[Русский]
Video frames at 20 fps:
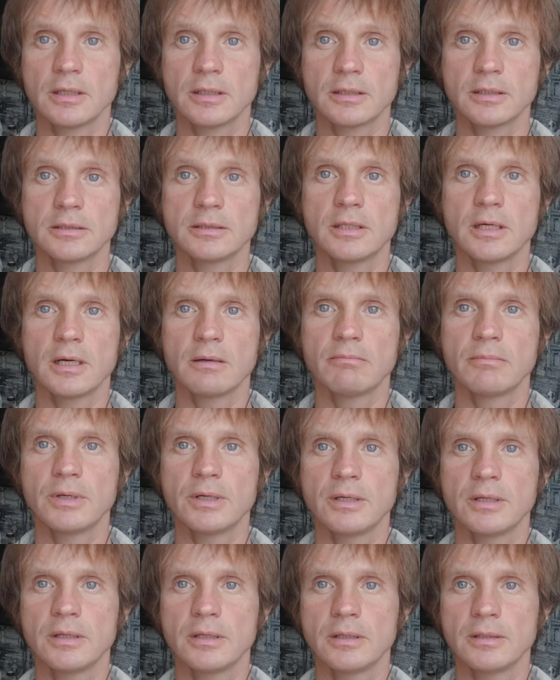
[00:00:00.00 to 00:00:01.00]
Когда
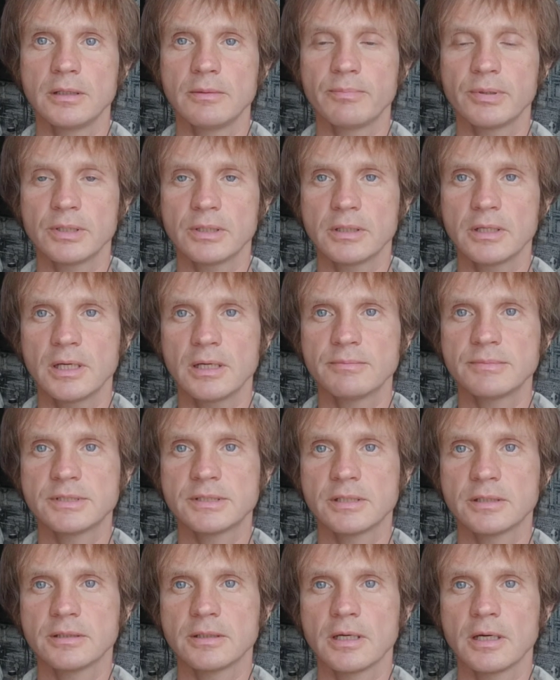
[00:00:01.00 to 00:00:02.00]
мы не
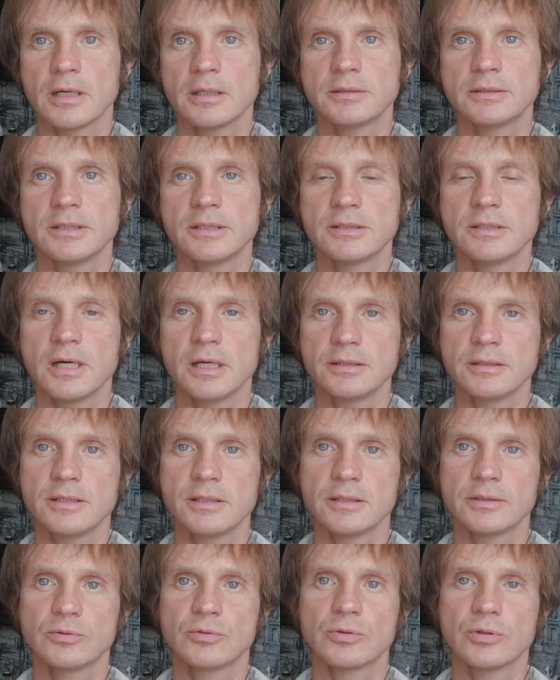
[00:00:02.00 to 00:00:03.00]
полагаемся на те
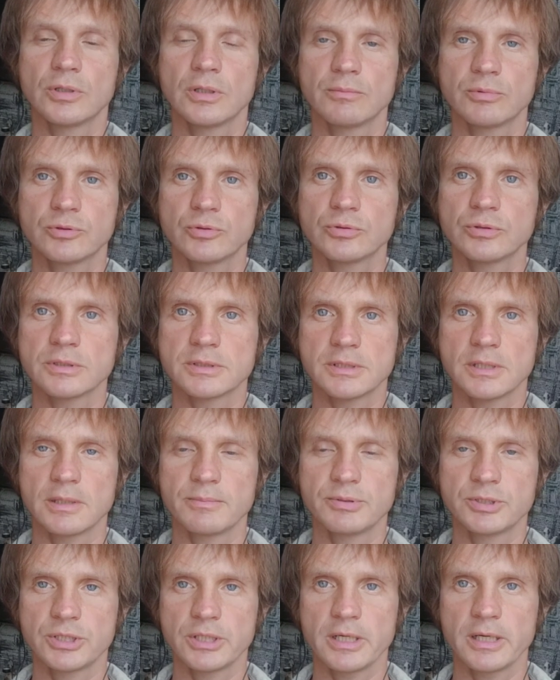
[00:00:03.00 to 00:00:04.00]
данные, которые нам кто-то
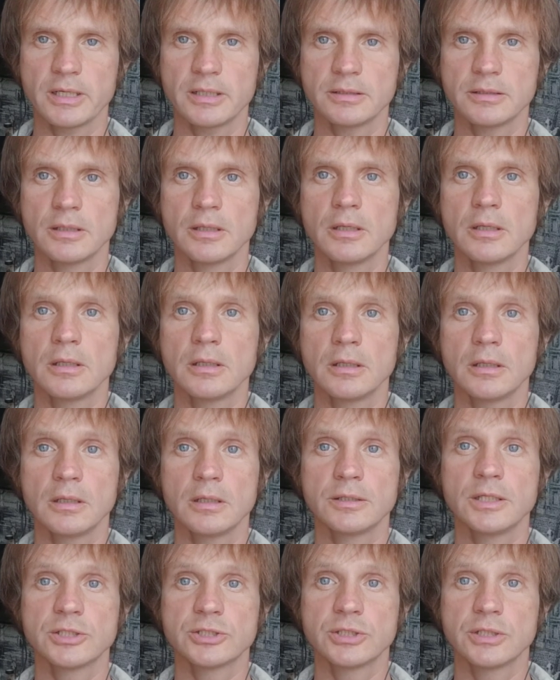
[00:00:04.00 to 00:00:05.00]
сообщает,
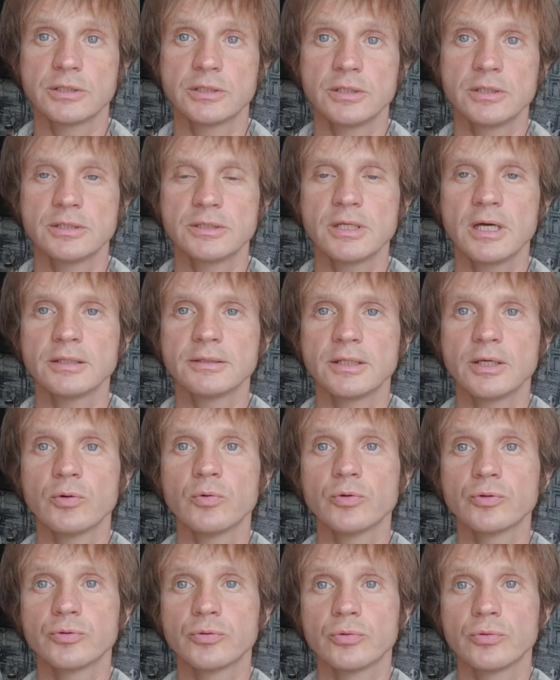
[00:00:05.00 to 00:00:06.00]
или даже это не данные
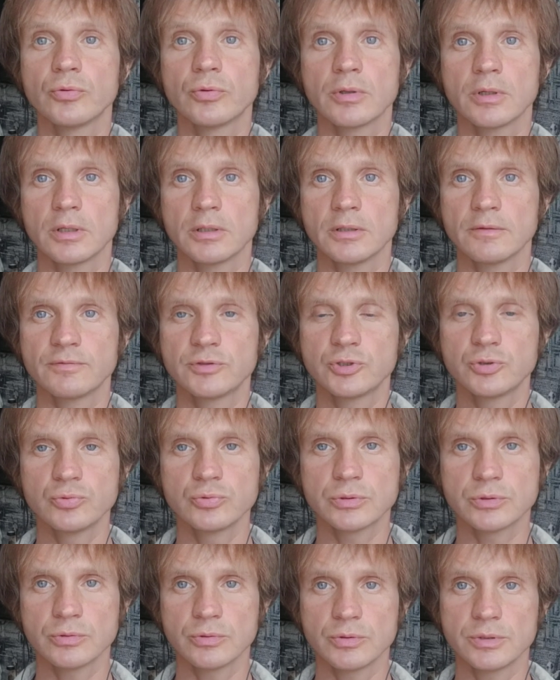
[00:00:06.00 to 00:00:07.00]
от органов
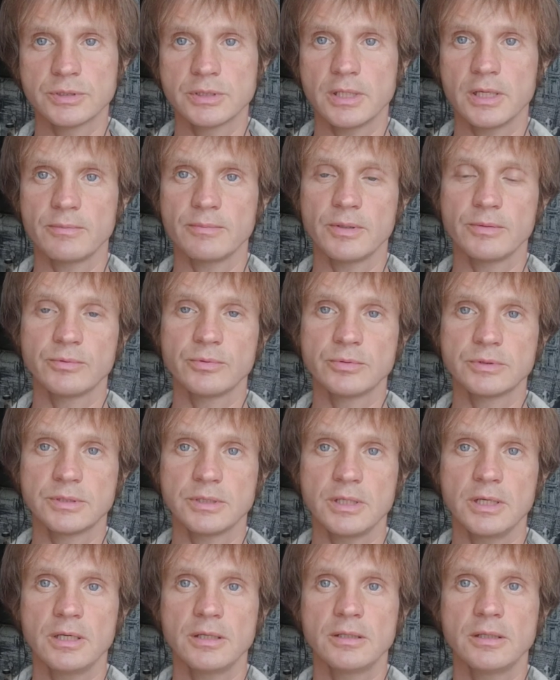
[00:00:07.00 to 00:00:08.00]
чувств, то есть я имею в виду
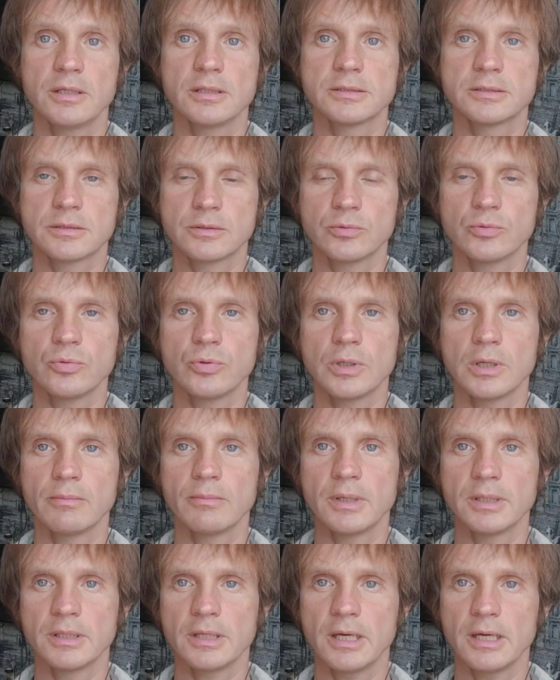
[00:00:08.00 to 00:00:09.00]
зрение, слух,
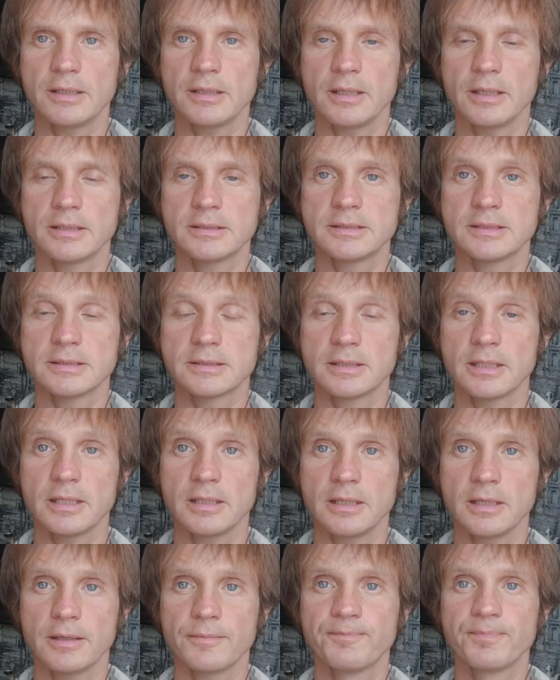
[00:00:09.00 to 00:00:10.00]
обоняние,
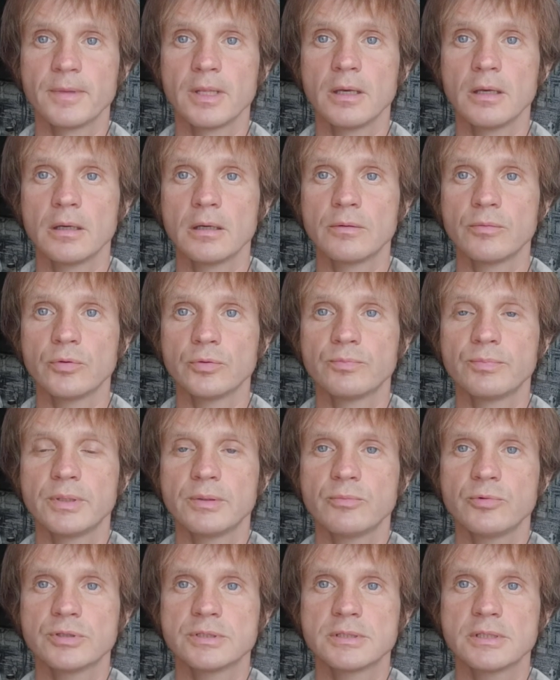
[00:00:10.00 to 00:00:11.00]
осязание – вот.
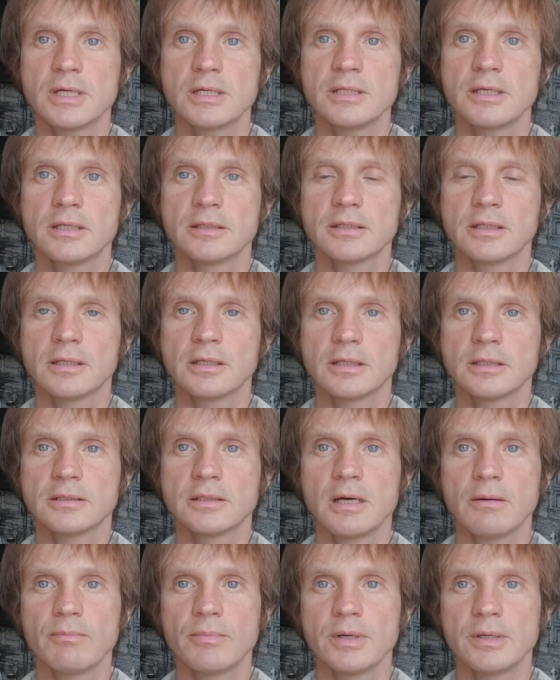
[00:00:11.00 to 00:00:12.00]
Прямое знание – это
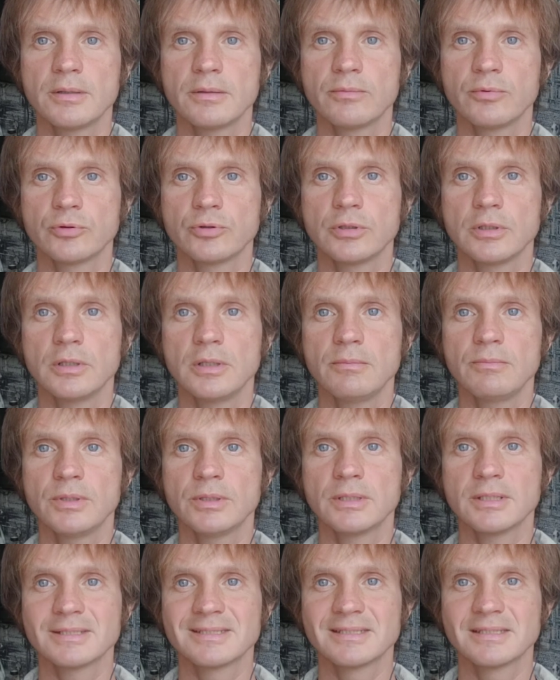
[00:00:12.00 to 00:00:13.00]
когда мы вот
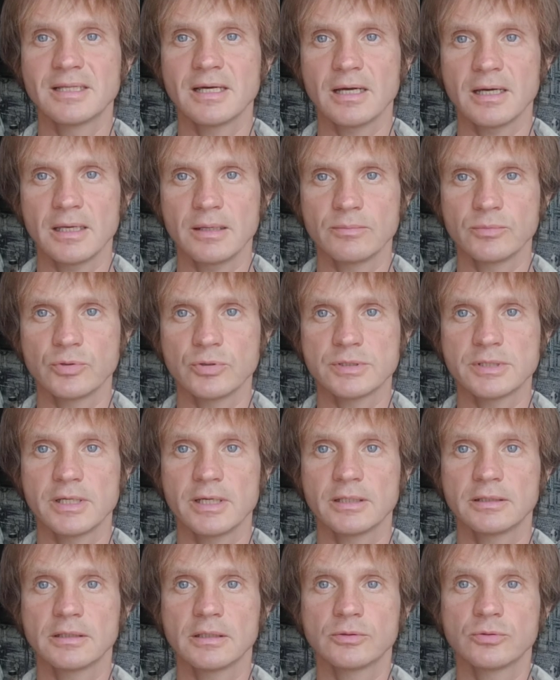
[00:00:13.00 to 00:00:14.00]
именно знаем, то есть
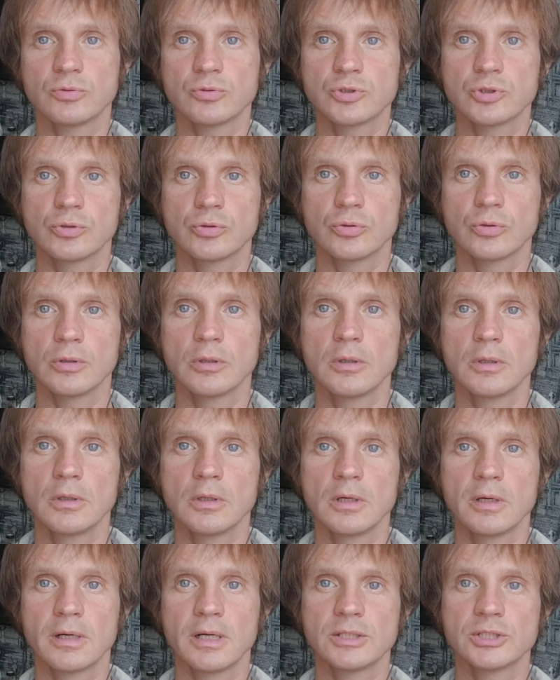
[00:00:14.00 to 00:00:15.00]
это то, что
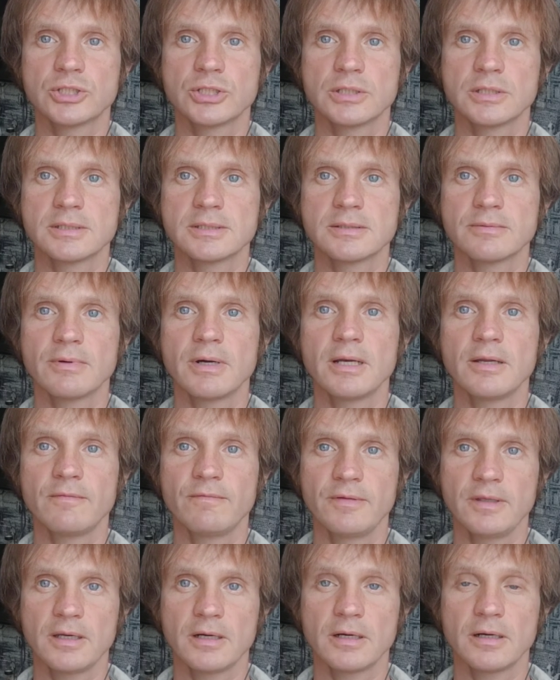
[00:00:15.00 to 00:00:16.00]
раньше называли
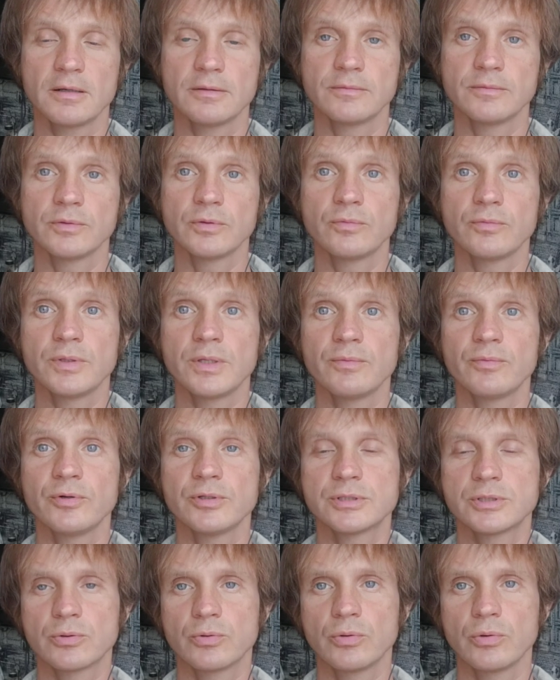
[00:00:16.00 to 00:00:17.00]
вера, но в
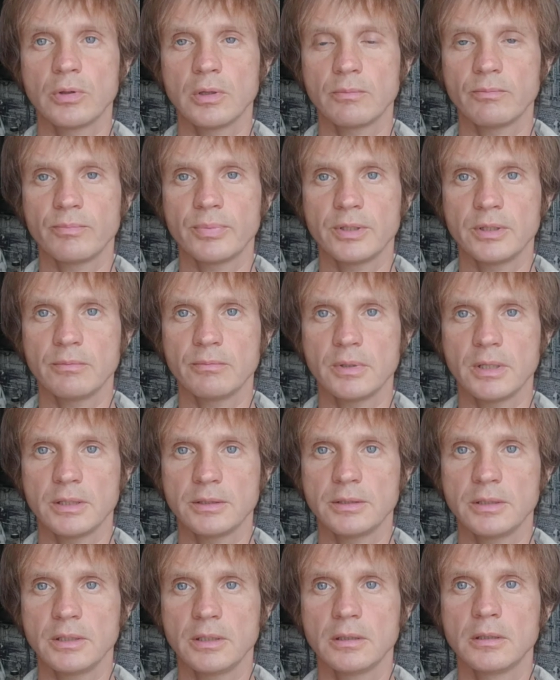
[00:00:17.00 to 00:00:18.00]
его исходном
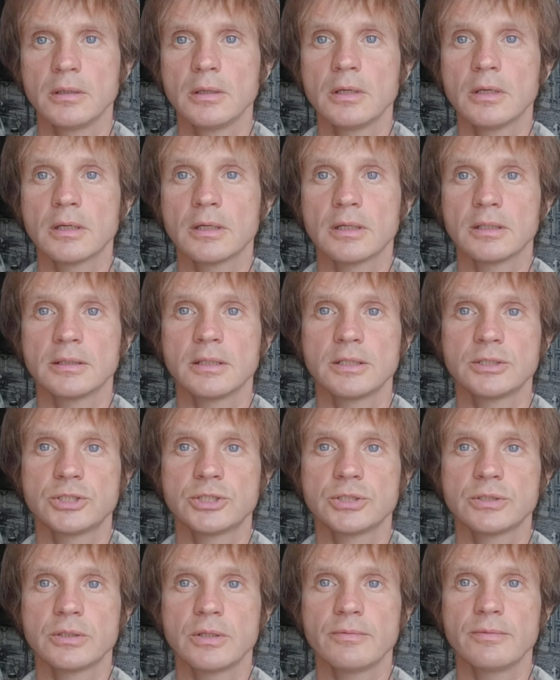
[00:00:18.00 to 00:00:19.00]
понимании, когда
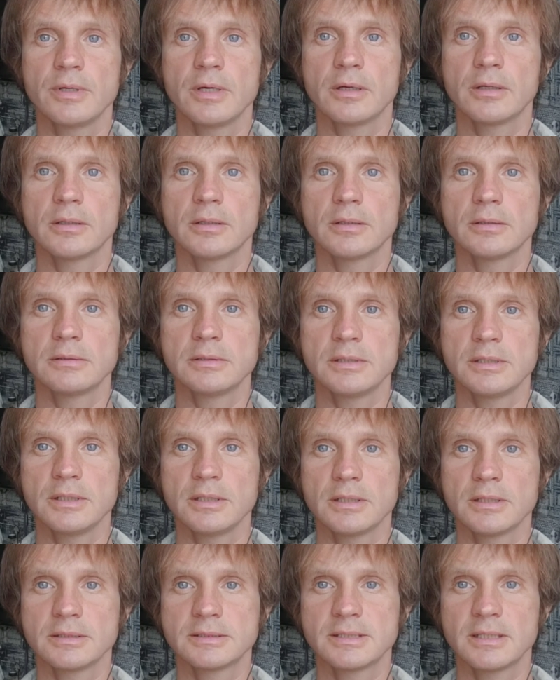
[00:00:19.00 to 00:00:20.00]
человек
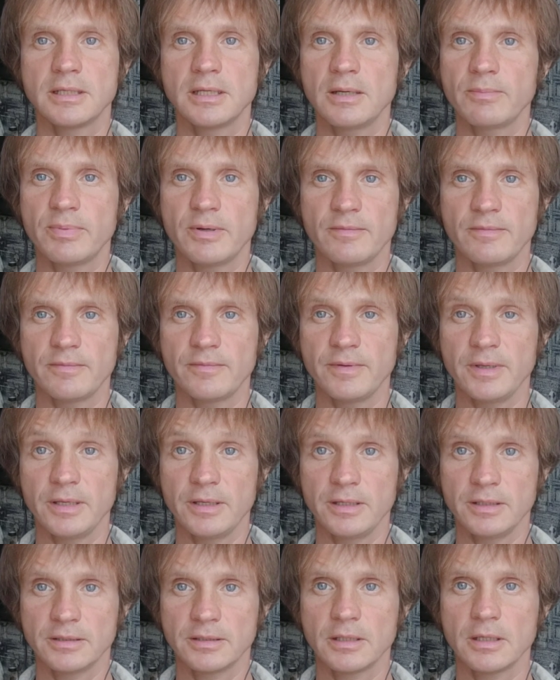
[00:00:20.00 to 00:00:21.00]
не слепо
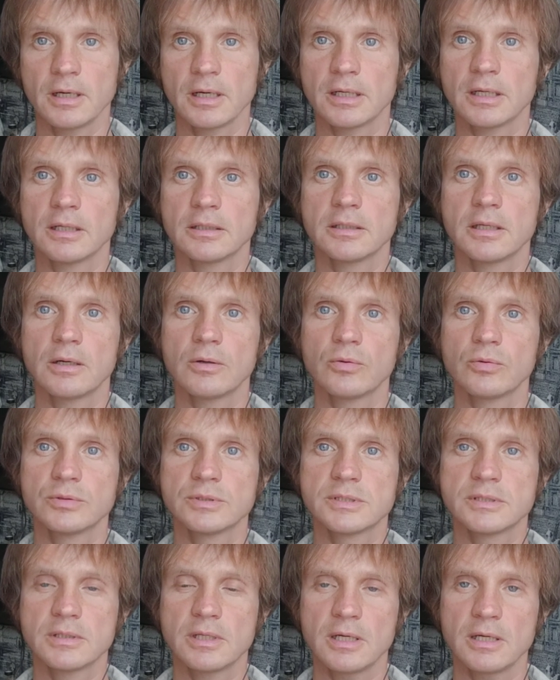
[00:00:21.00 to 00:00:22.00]
верит, а когда
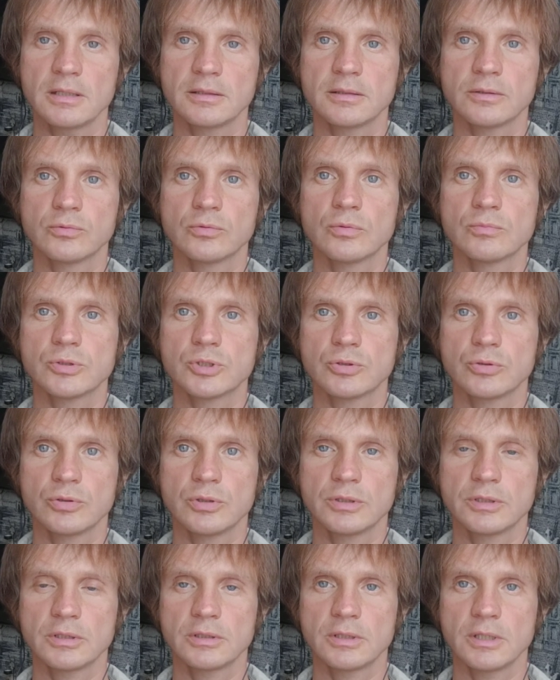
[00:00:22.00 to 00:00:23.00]
он знает о том, что
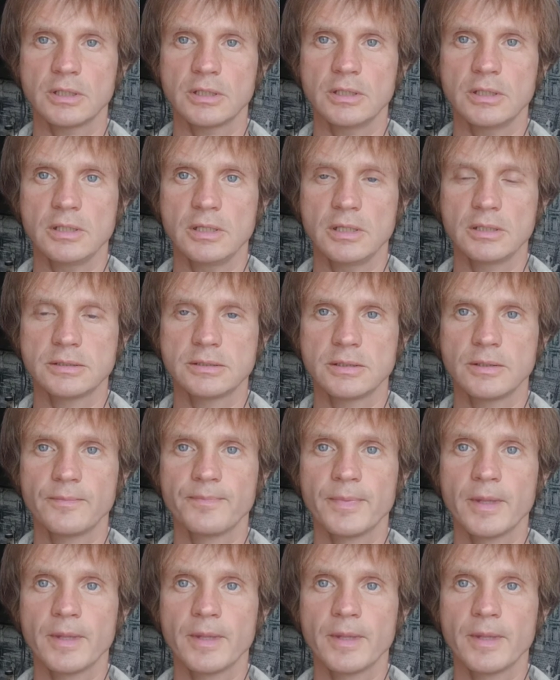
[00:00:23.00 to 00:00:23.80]
это так и есть.